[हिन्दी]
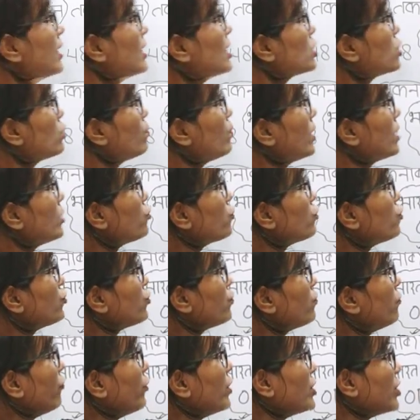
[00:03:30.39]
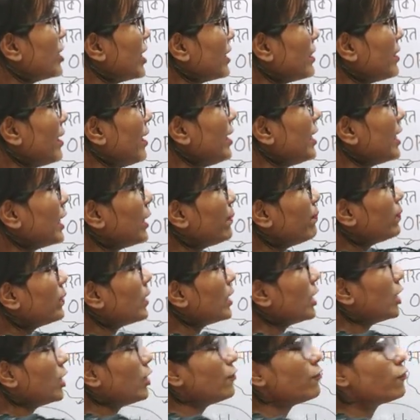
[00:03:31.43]
इसमें जो विजेता टीम
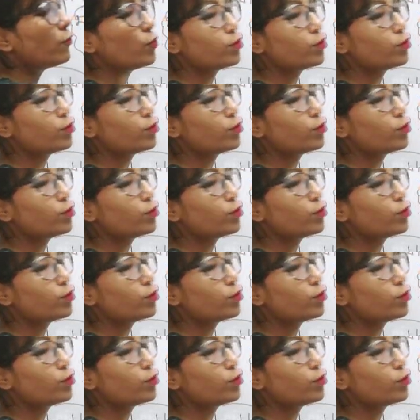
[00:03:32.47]
थी